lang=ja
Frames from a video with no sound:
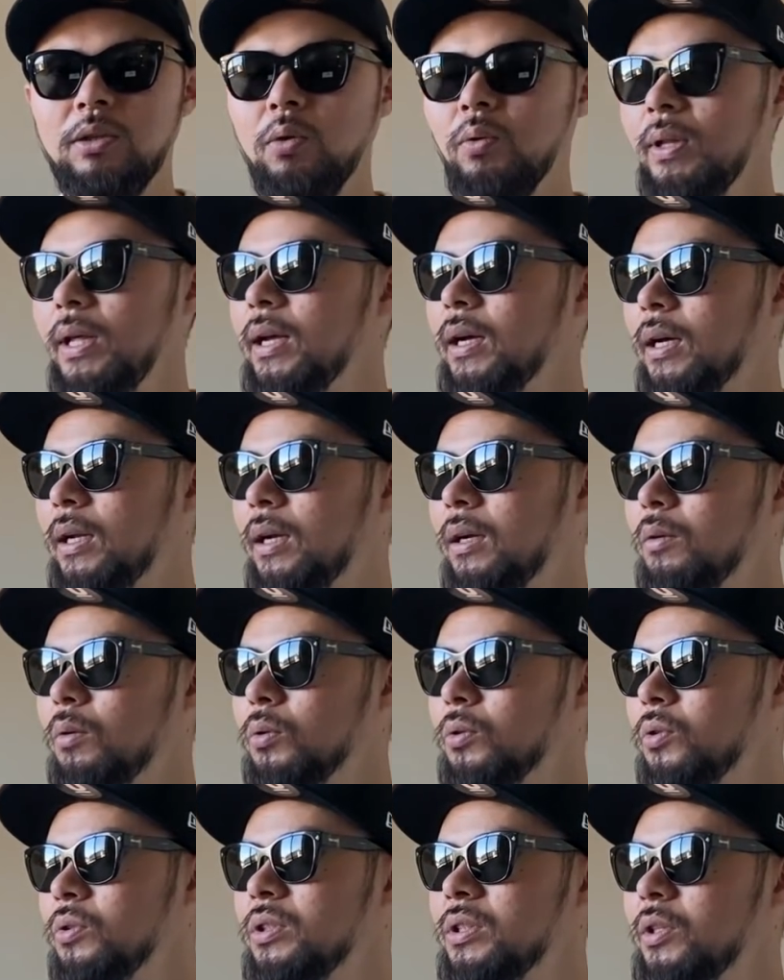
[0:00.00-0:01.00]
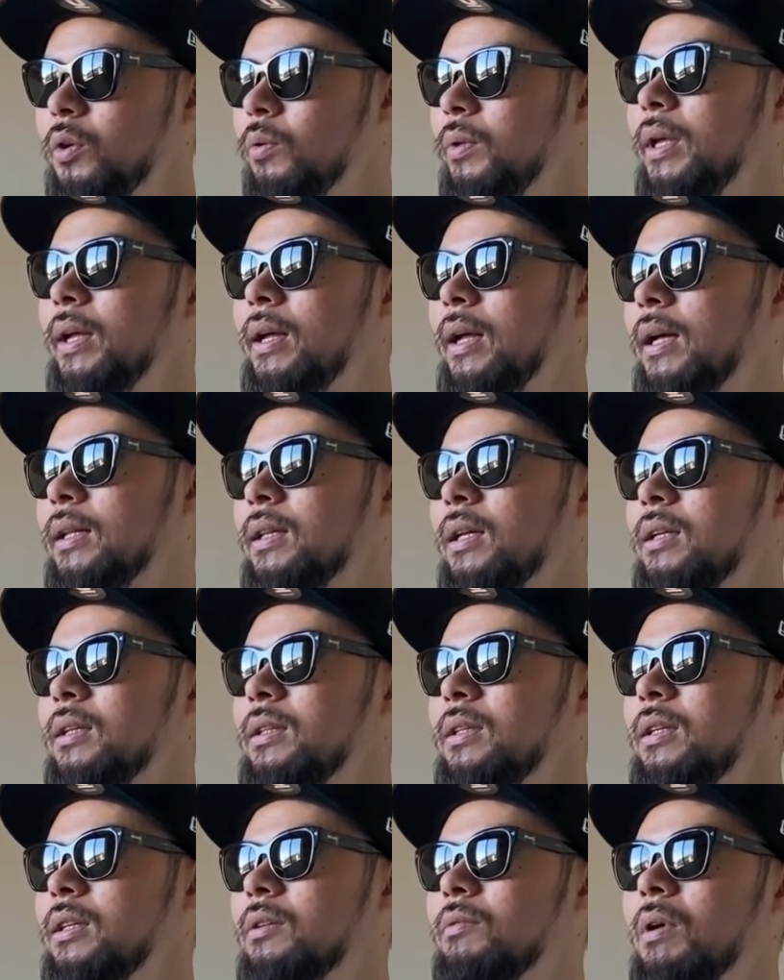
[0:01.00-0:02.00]
去年かな今年去年あた
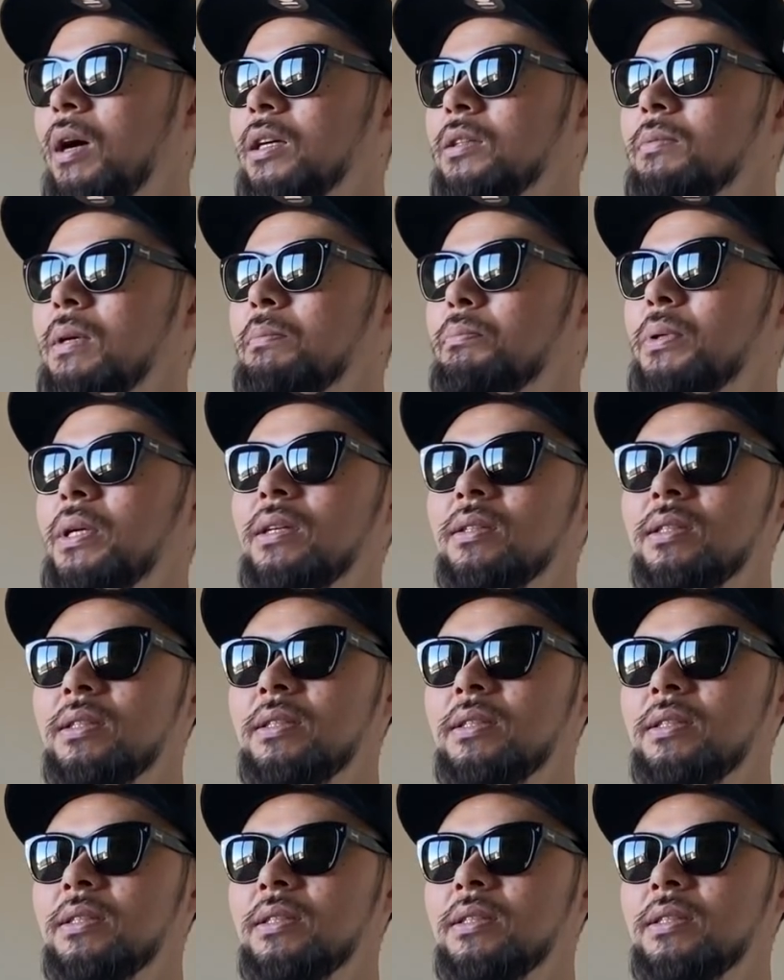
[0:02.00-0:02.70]
りにワークマンプラ